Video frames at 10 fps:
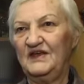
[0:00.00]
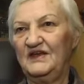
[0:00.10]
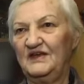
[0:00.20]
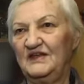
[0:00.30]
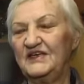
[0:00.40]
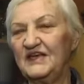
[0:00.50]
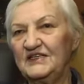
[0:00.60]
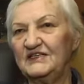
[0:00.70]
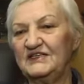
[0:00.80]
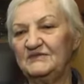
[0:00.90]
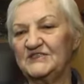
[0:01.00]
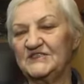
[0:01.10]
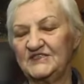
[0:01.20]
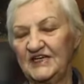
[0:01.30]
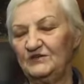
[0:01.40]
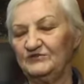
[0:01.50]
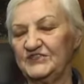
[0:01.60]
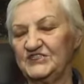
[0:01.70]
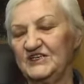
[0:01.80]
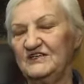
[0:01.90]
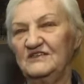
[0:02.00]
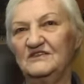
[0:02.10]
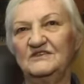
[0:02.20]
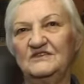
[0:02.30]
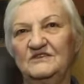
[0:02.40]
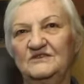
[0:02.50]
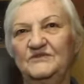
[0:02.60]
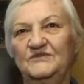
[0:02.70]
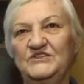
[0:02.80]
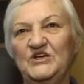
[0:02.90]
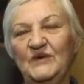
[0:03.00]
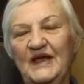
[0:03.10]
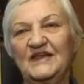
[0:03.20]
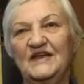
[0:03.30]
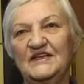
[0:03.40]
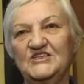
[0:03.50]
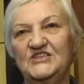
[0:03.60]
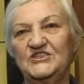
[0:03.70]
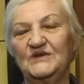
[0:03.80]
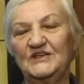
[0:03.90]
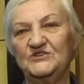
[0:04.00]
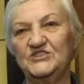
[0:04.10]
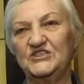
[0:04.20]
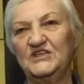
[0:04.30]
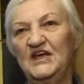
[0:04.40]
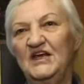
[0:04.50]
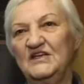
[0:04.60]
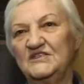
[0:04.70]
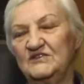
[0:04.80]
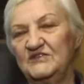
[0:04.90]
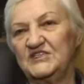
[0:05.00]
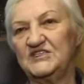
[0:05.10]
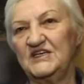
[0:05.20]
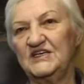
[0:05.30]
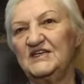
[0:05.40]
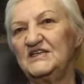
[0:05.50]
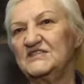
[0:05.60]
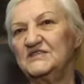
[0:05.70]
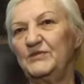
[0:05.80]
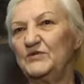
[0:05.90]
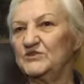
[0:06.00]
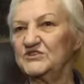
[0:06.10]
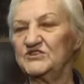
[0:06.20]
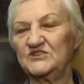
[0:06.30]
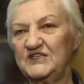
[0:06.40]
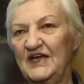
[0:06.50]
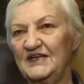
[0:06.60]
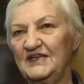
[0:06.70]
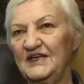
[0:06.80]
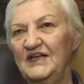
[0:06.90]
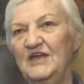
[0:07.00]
Y, jednym z celów naszego działania, naszej działalności stowarzyszenia jest pomoc socjalna,